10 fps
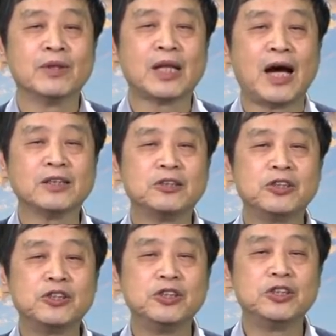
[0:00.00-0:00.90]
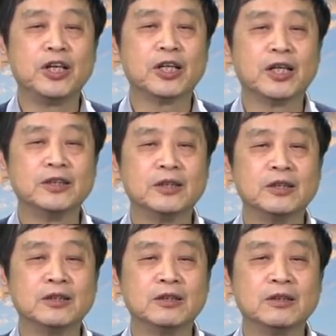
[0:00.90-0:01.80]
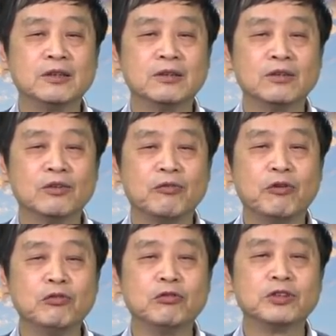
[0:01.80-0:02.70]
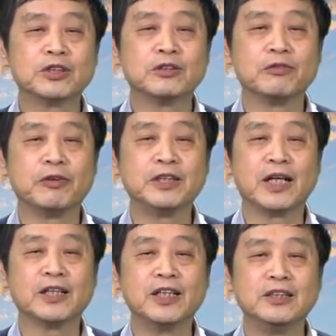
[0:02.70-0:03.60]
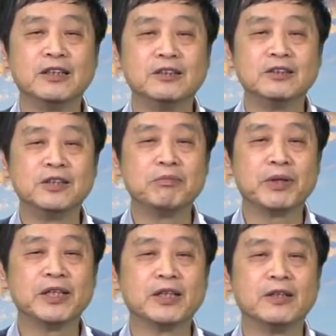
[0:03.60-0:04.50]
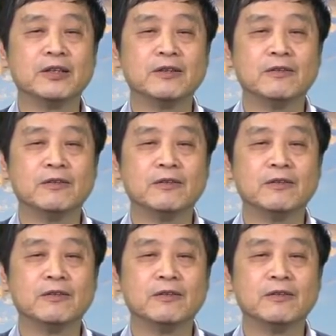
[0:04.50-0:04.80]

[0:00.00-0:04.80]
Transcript: 他的气节跟风骨是非常令人敬佩的。